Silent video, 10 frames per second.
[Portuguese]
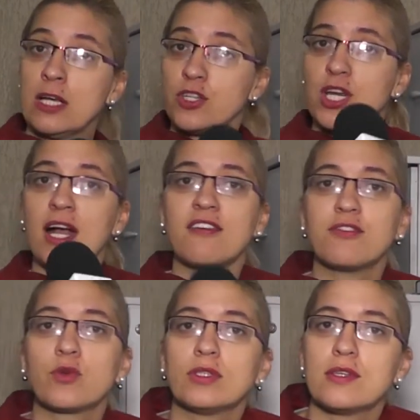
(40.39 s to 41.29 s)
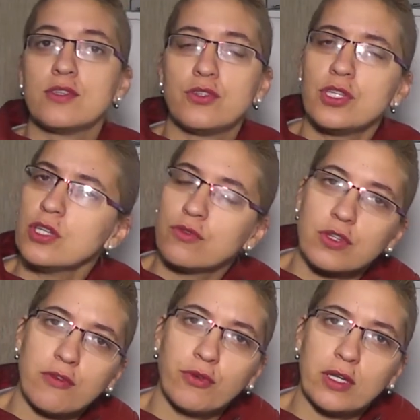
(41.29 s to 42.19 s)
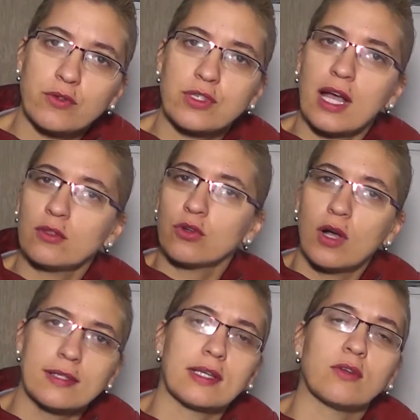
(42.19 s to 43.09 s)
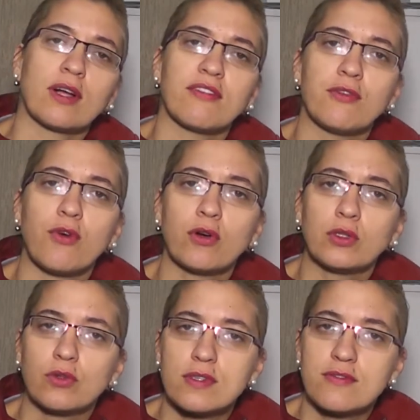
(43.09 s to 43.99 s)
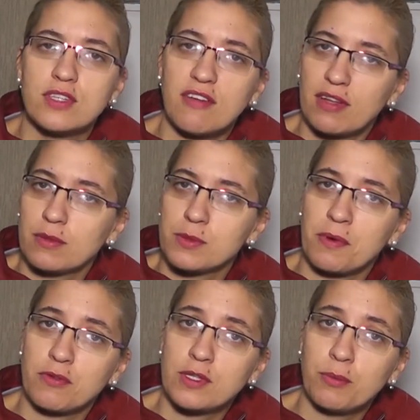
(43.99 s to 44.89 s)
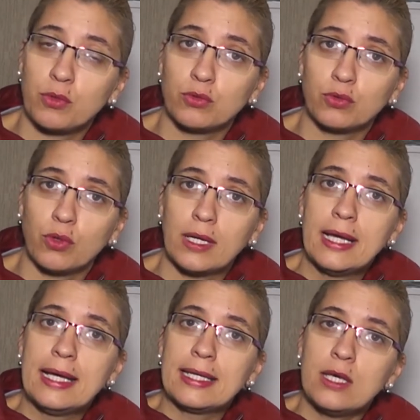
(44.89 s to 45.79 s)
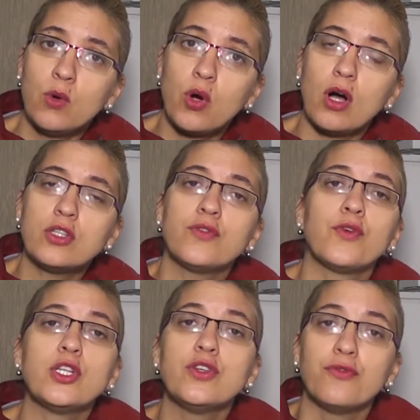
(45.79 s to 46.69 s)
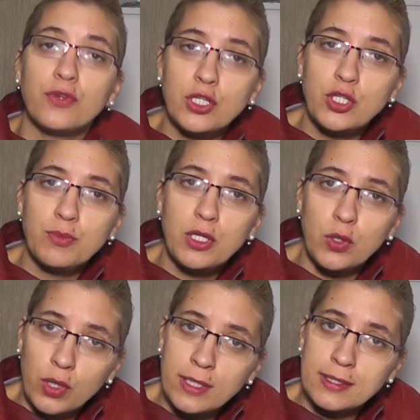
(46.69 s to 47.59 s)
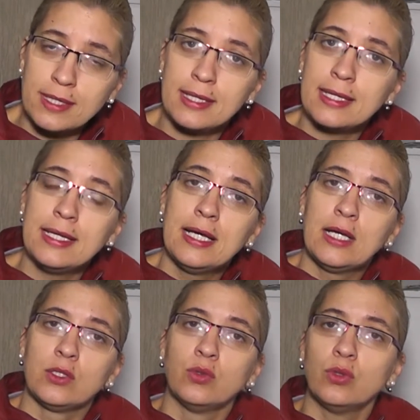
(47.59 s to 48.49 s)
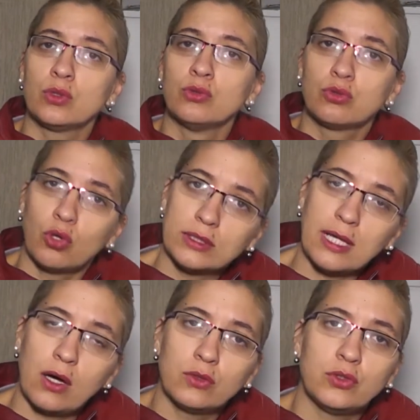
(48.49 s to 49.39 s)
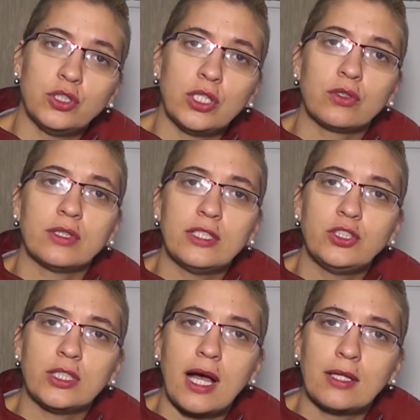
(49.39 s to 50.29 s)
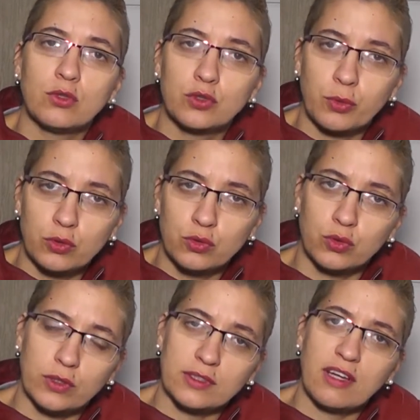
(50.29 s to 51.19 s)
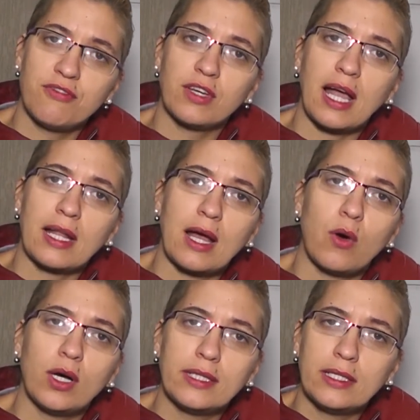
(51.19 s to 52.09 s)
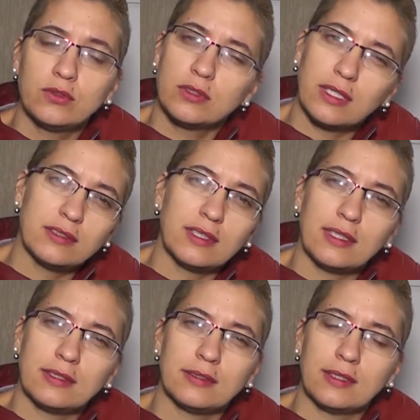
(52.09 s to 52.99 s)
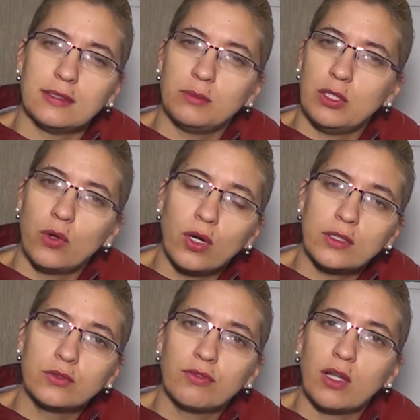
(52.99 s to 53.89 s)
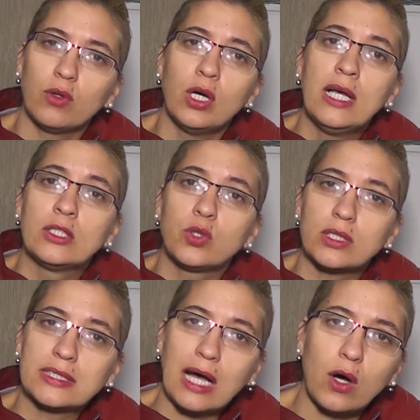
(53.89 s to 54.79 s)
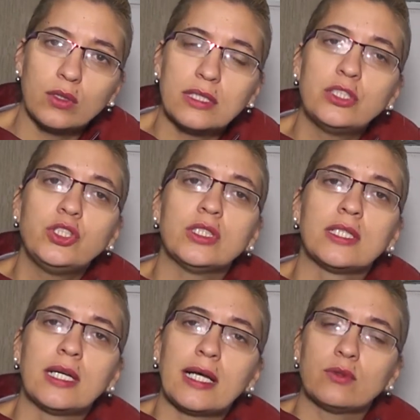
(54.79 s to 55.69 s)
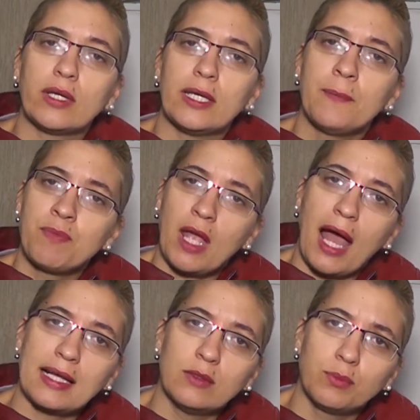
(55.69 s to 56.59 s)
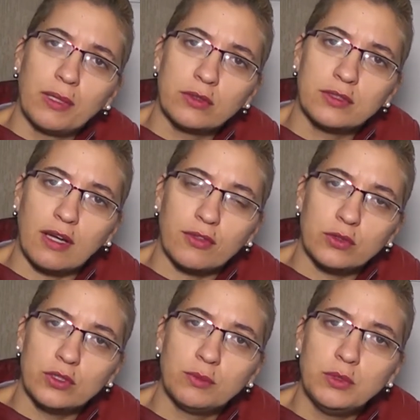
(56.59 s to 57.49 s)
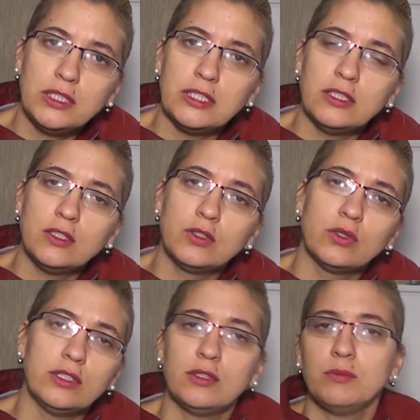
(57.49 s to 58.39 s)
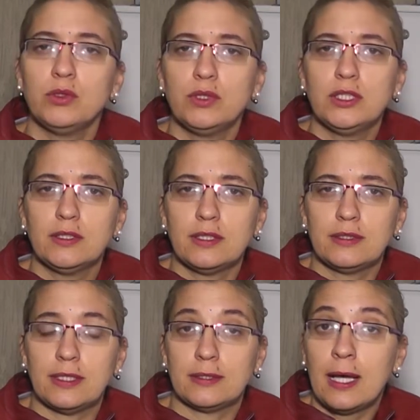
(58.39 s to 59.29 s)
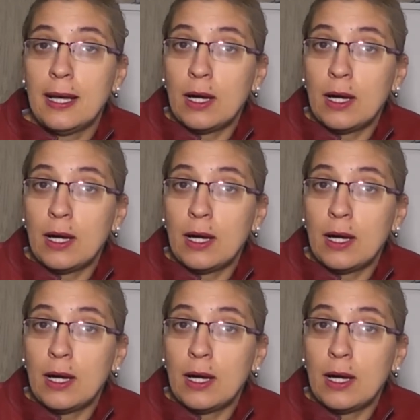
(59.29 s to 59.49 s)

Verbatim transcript: Já ficou decidido, já já foi anunciado, nós aqui no Café em Foco, inclusive, já falamos para você, produtor, que o corte foi de 20 bilhões aí no, total do dinheiro destinado aos produtores. Deve ficar na ordem dos 176 bilhões, o valor total destinado aí ao Plano Safra 2015-2016.